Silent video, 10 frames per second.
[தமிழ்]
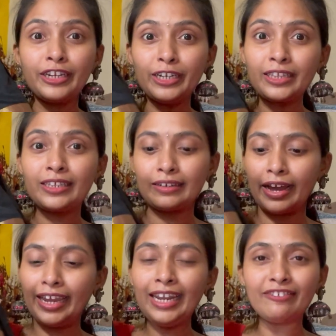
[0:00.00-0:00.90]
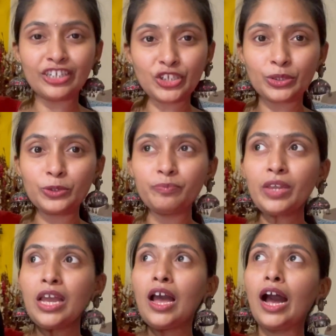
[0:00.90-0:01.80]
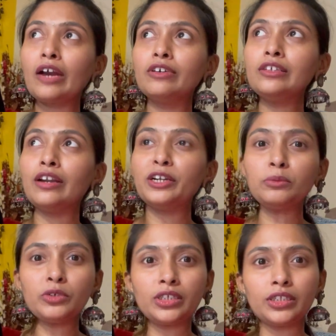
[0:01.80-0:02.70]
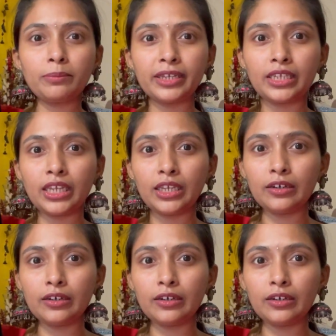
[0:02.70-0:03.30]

எடுத்து கையில் வச்சதும் அங்கே வந்து ரெண்டு மூணு மூணு இந்த மாதிரி